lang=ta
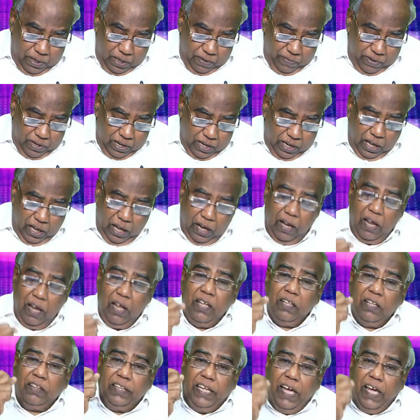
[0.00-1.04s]
என்னவென்றால்
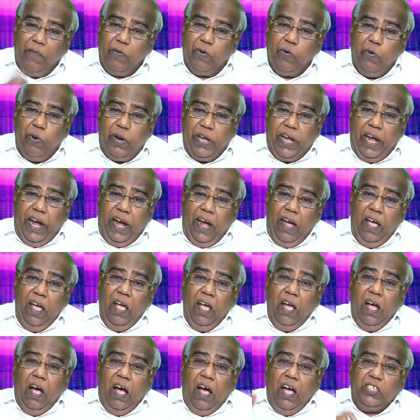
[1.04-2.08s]
தேவனுடைய
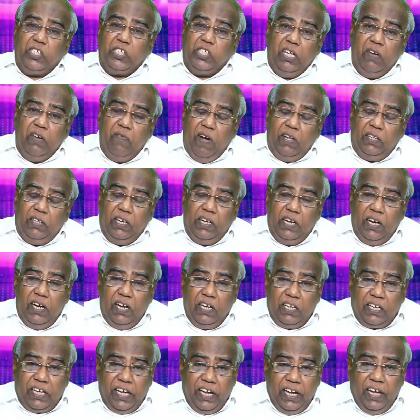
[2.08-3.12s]

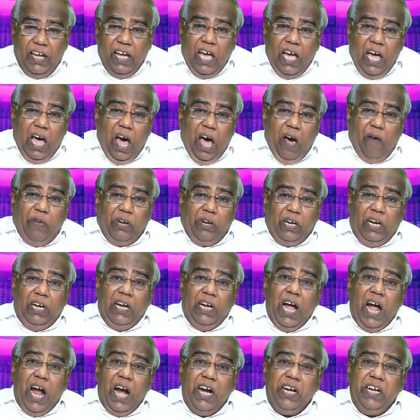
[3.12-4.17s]
ஆசீர்வாதங்களுக்கு அவர்கள்
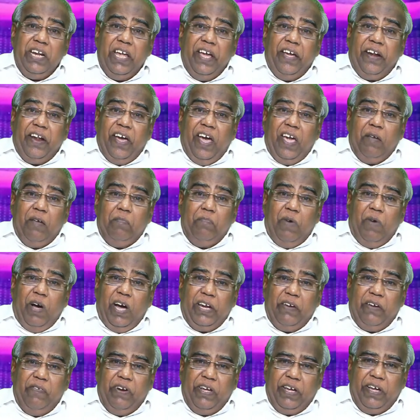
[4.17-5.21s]
அந்நியராய்
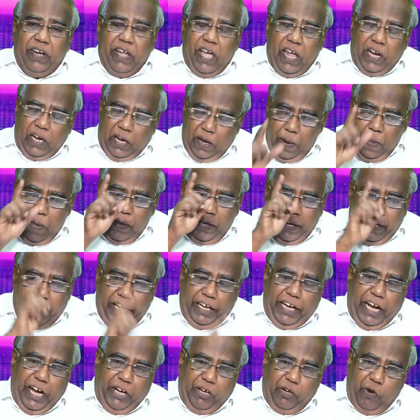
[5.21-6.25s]
மாறிவிடுகிறார்கள் என
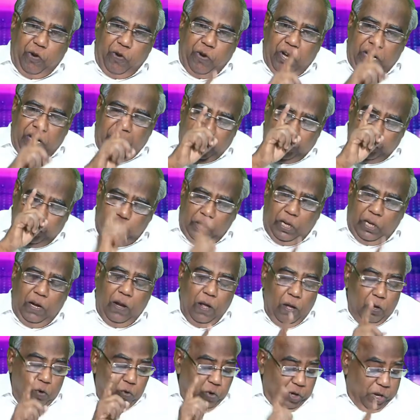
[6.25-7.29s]
கேட்டுக்கொண்டு என் முதல்
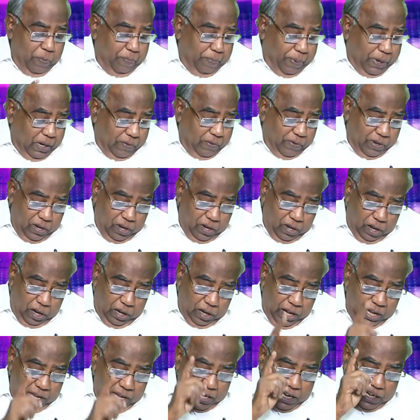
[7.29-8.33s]
குறிப்பு என்னவென்றால்
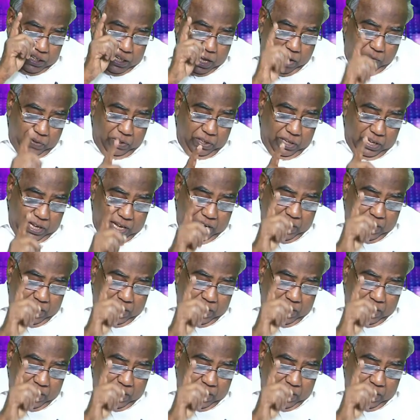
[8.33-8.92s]
அதாவது